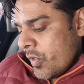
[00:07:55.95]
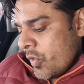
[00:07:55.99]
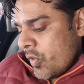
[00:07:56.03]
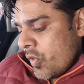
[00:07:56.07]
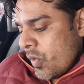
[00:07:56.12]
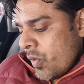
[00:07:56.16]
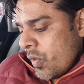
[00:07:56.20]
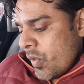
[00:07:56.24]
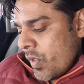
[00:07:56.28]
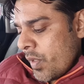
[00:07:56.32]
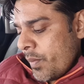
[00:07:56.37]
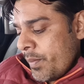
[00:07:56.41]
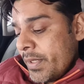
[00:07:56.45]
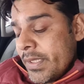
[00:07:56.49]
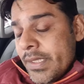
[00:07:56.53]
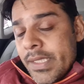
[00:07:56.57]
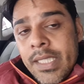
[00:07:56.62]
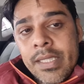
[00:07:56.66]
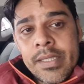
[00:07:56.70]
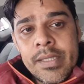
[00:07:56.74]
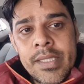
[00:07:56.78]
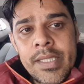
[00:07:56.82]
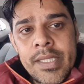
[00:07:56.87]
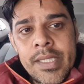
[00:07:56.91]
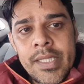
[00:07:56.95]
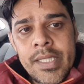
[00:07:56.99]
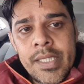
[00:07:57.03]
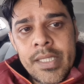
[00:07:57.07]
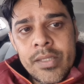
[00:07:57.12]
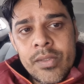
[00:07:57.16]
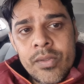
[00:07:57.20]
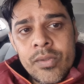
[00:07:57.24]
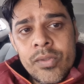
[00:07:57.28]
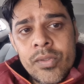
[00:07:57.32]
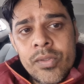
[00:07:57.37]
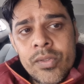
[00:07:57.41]
तो अभी जाते हैं
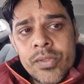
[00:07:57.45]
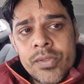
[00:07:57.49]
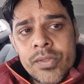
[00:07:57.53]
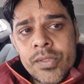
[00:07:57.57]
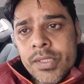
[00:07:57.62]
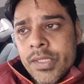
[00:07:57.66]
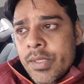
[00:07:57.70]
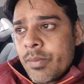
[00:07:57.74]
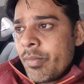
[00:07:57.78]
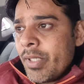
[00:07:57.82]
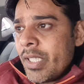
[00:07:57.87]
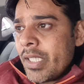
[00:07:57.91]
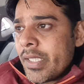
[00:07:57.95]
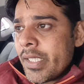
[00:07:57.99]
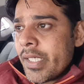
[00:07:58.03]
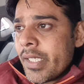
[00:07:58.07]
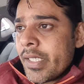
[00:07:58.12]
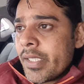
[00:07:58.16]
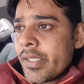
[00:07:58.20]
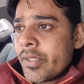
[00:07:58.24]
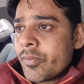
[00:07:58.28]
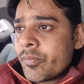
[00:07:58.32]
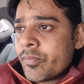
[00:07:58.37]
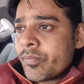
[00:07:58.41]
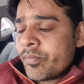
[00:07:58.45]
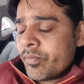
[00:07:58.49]
एक दो दोस्तों से मिलते हैं